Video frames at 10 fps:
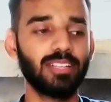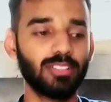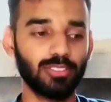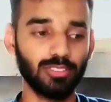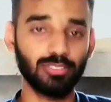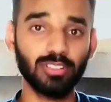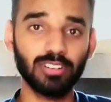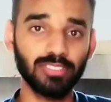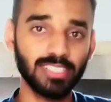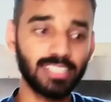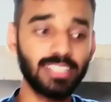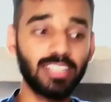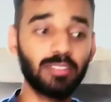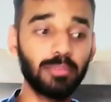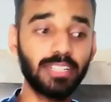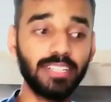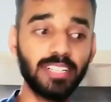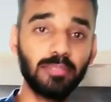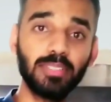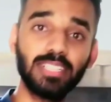तो दोस्तों काफ़ी ज़्यादा यहाँ पर
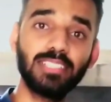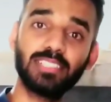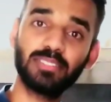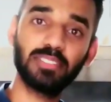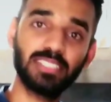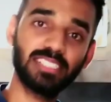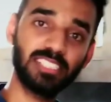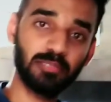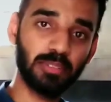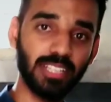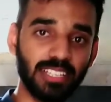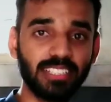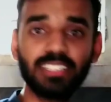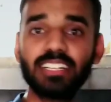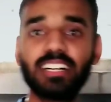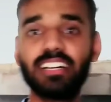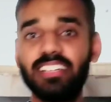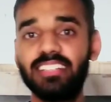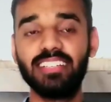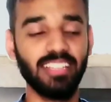कीड़े भी थे जिसकी वजह से छिपकलियाँ इधर
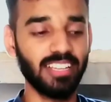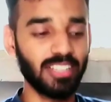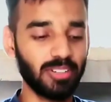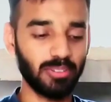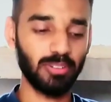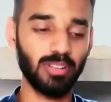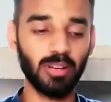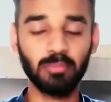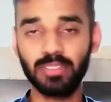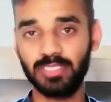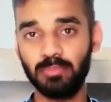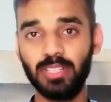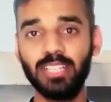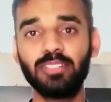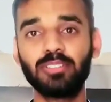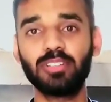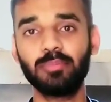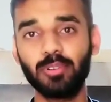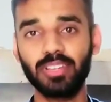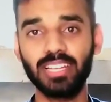आई थी और अब छिपकलियाँ तो खत्म
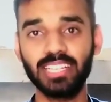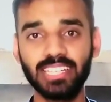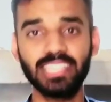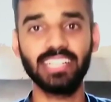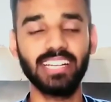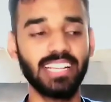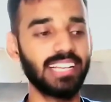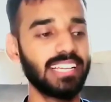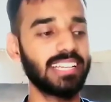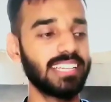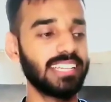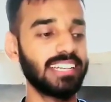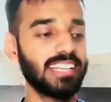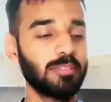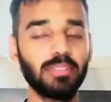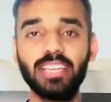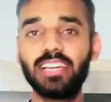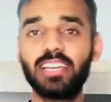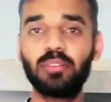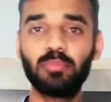हो गई हैं लेकिन कीड़े रह गए हैं कीड़े अब ये है
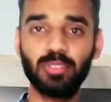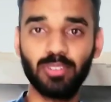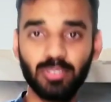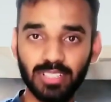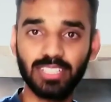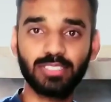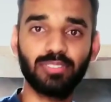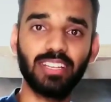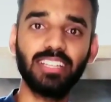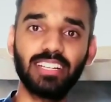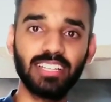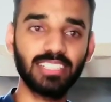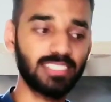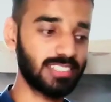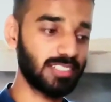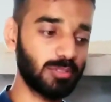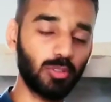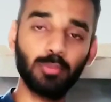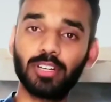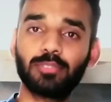कि हम लोग इधर सफाई करेंगे अच्छे से
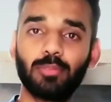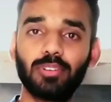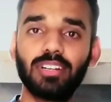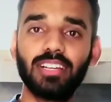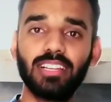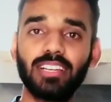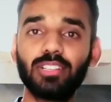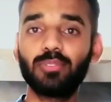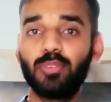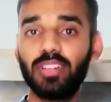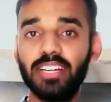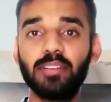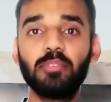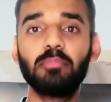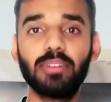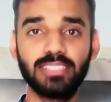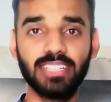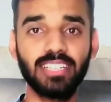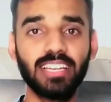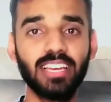कूप एक्सपोर्टर डालेंगे तो वो कीड़े भी मर
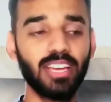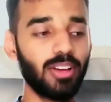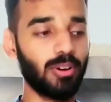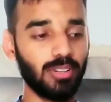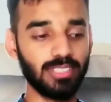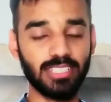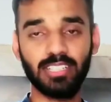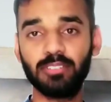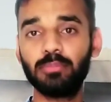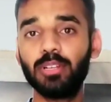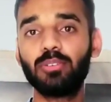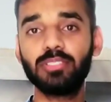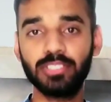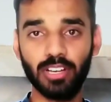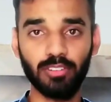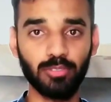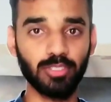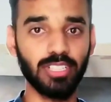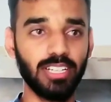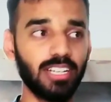जाएंगे और ये सेटअप बिल्कुल साफ़ हो
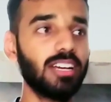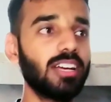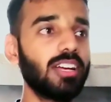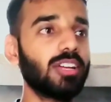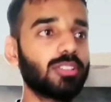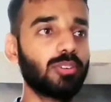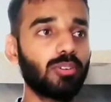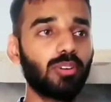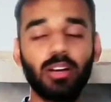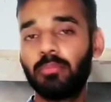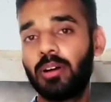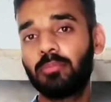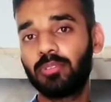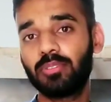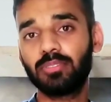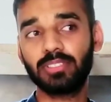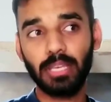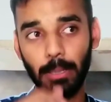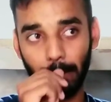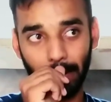जाएगा तो अब आप लोगों
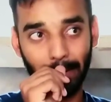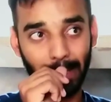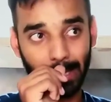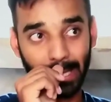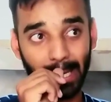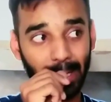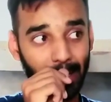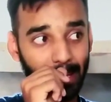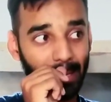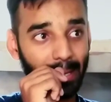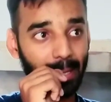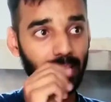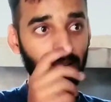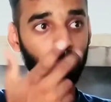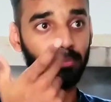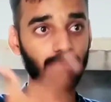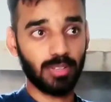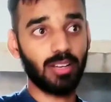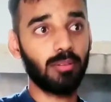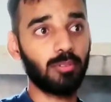से एक रिक्वेस्ट है कि आप
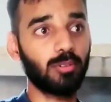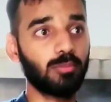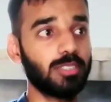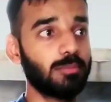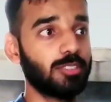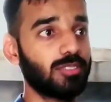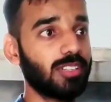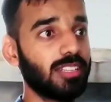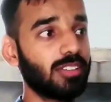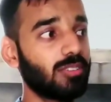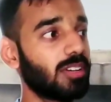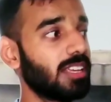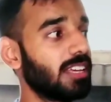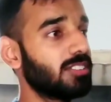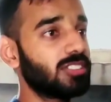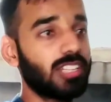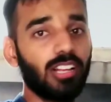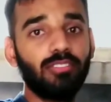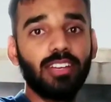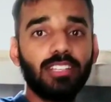आप लोग मुझे मशवरा दें क्योंकि ये जो
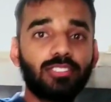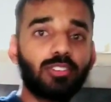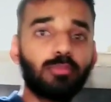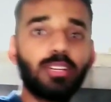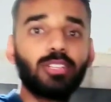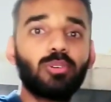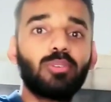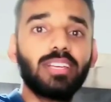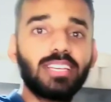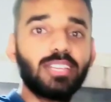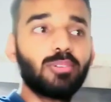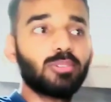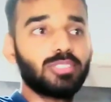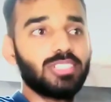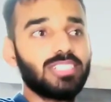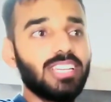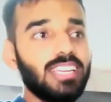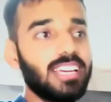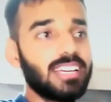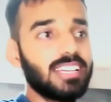शेल्फ़ है इसको मैंने तोड़ने की कोशिश की
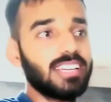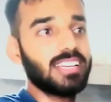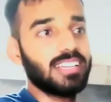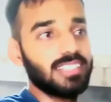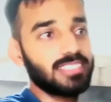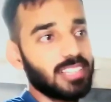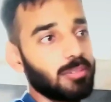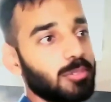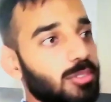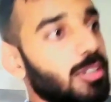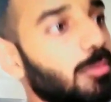है जैसे आपको थोड़ा